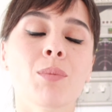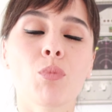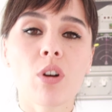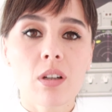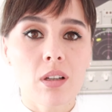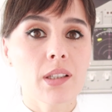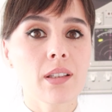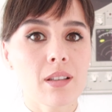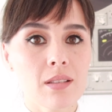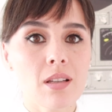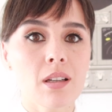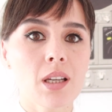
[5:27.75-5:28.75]
muhakkak ki
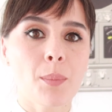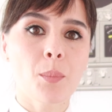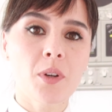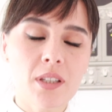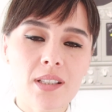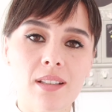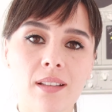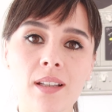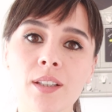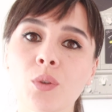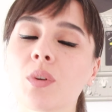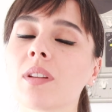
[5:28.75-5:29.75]
hata yapma riski de
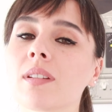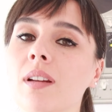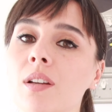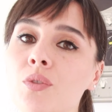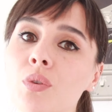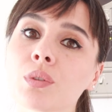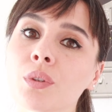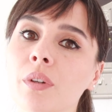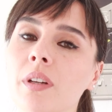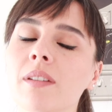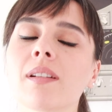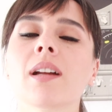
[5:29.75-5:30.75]
yönetilen çoklu
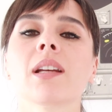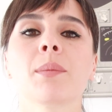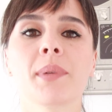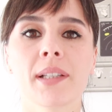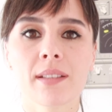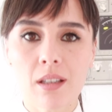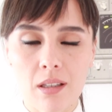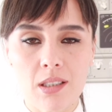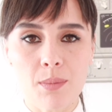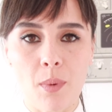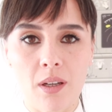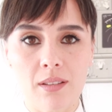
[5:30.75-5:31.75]
görevlerle birlikte
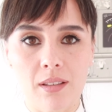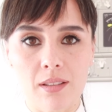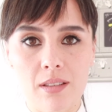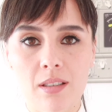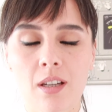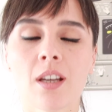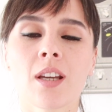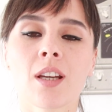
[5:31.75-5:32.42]
artmaktadır.